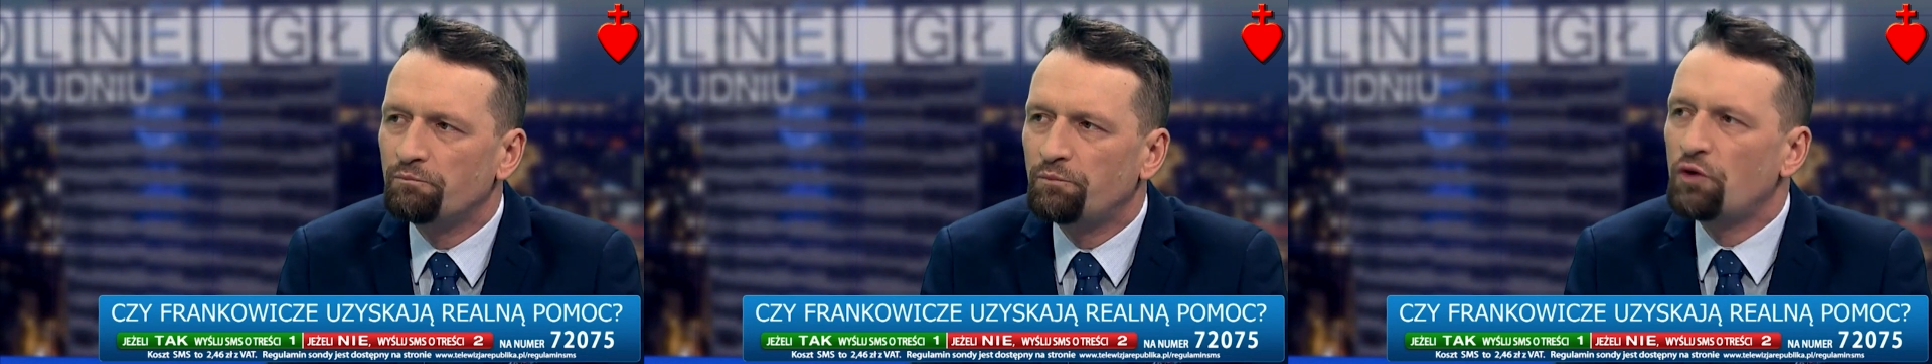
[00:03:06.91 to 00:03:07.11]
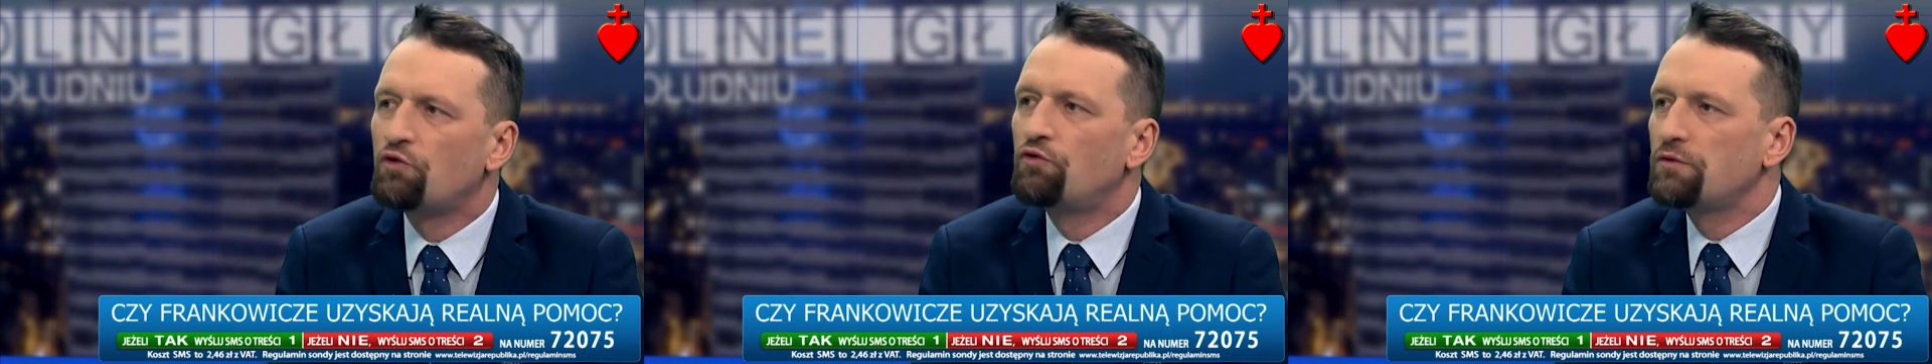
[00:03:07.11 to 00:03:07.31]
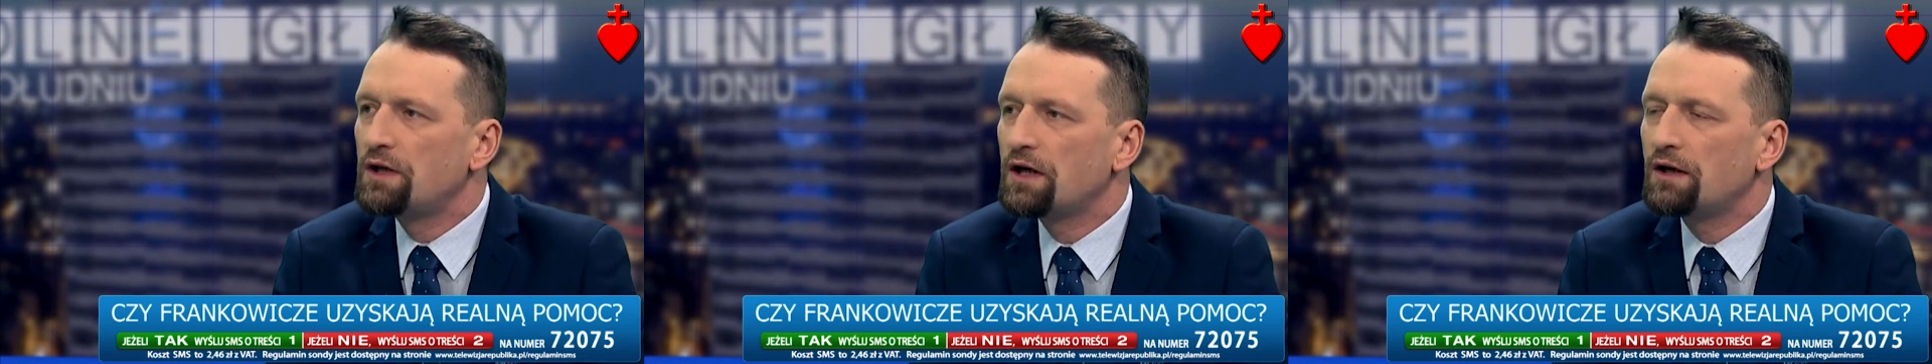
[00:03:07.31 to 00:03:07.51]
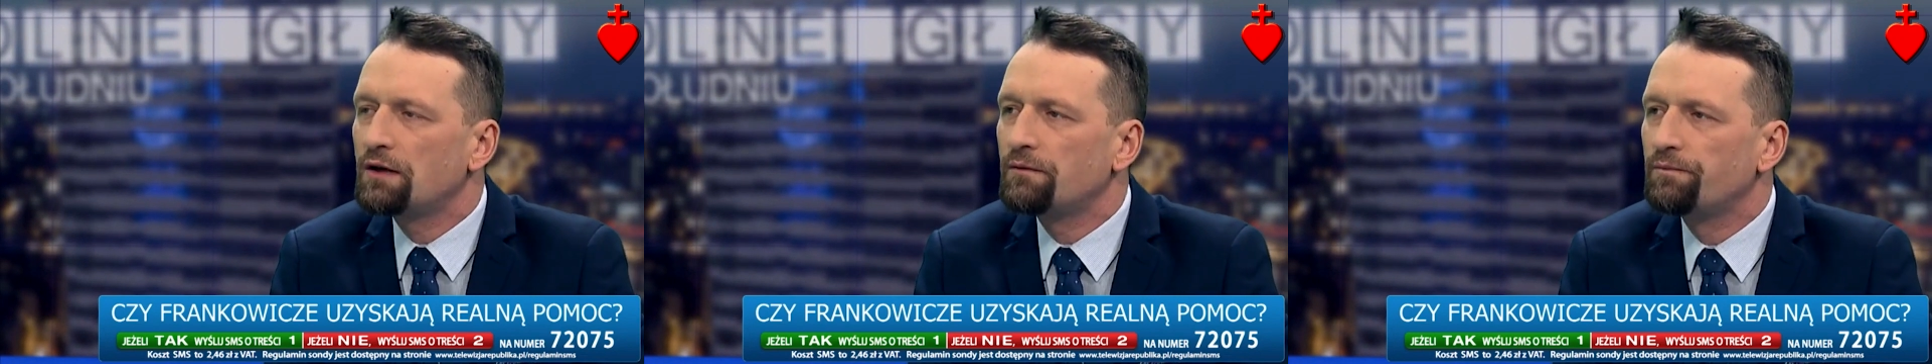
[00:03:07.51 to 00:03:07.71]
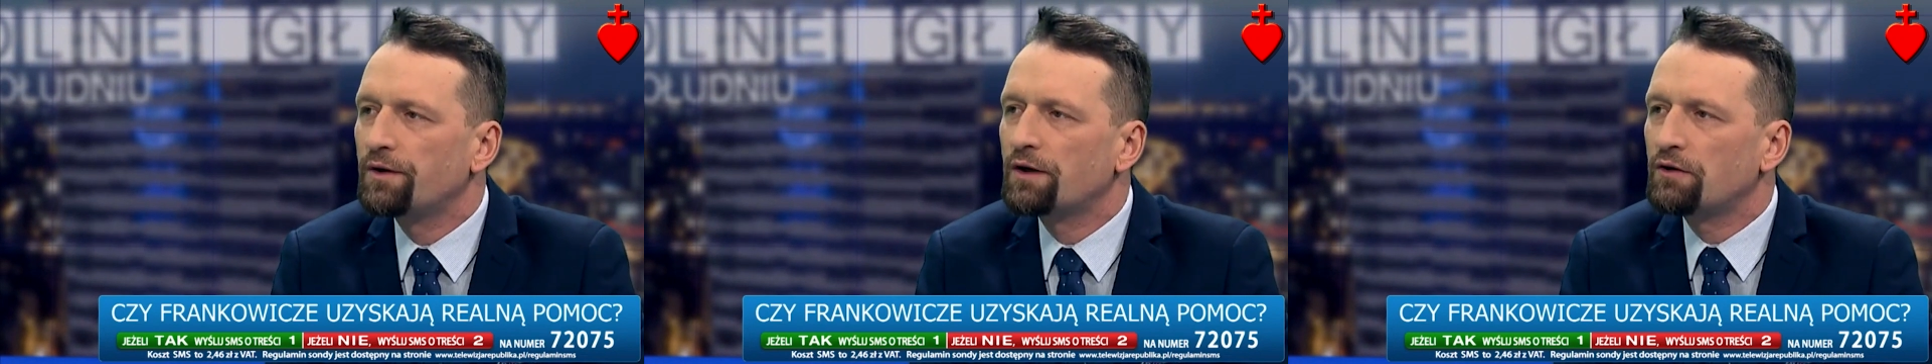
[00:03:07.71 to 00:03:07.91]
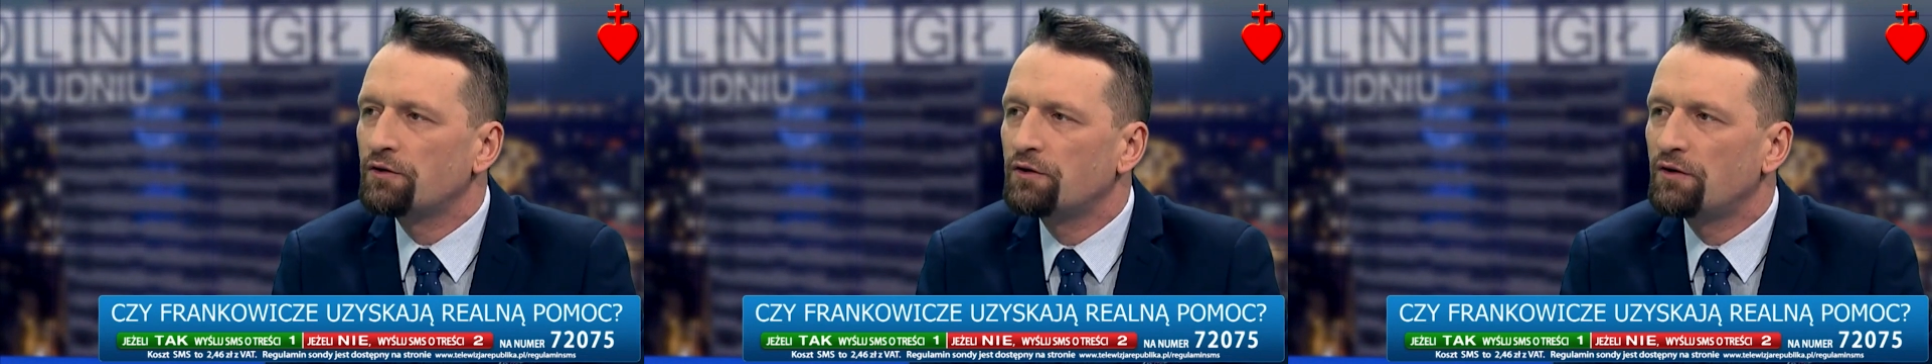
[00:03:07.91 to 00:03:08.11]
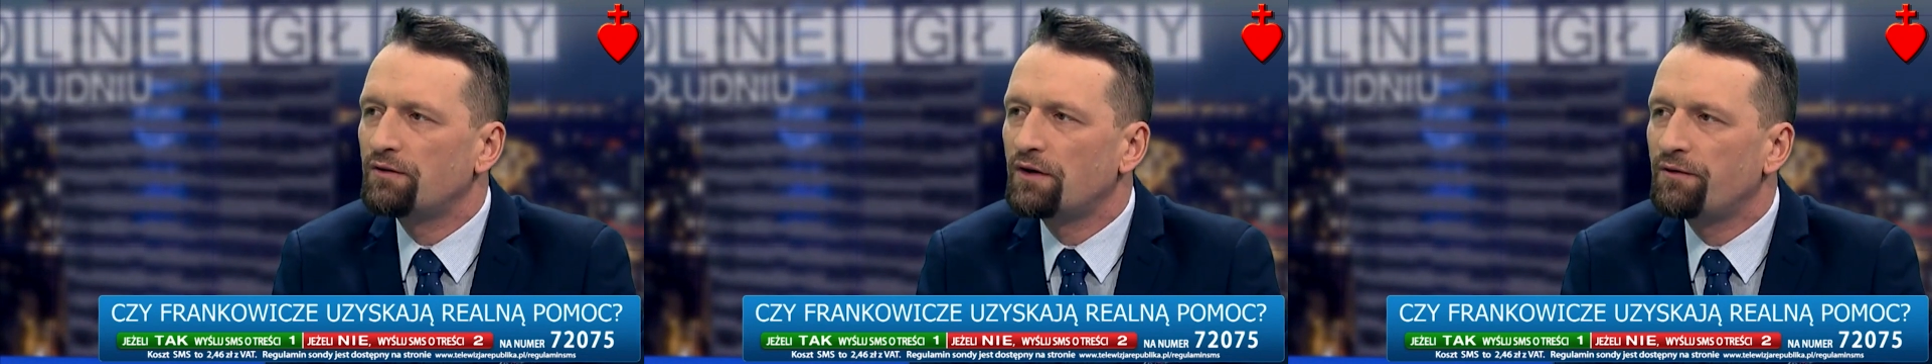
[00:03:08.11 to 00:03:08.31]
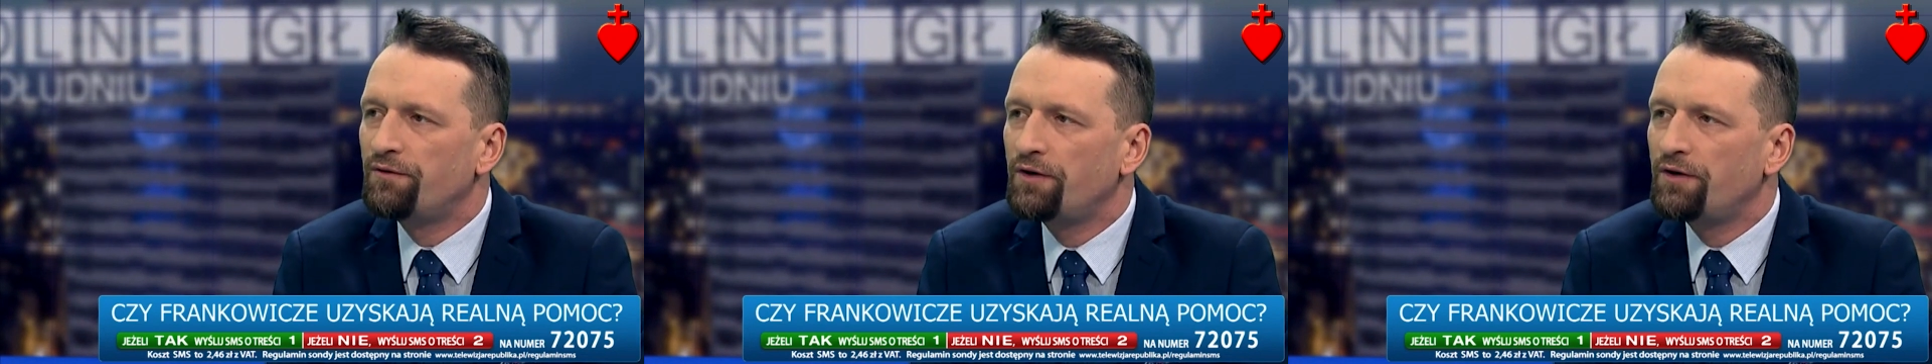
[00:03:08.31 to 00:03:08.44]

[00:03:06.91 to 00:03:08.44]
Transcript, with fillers: pokuta narodowa,